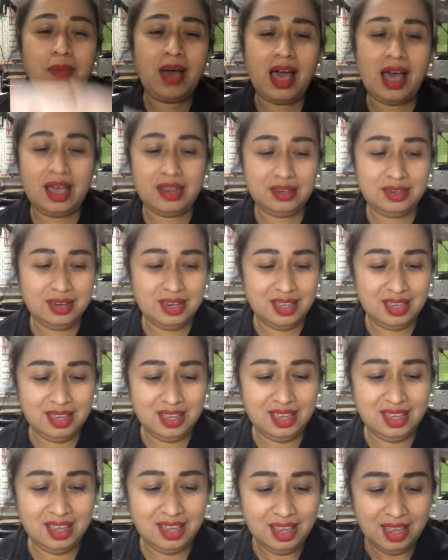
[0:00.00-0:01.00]
บาทนี้
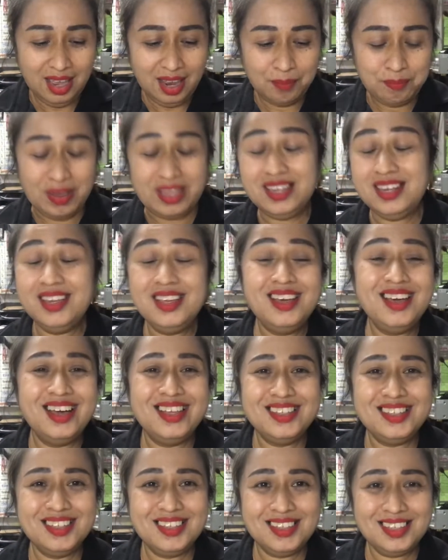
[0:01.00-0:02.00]
เป็นเงิ
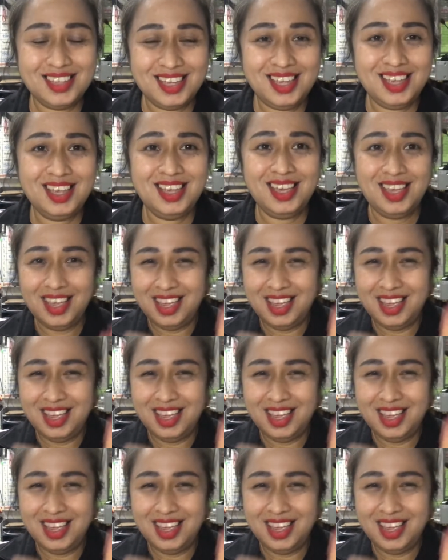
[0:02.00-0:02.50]
นที่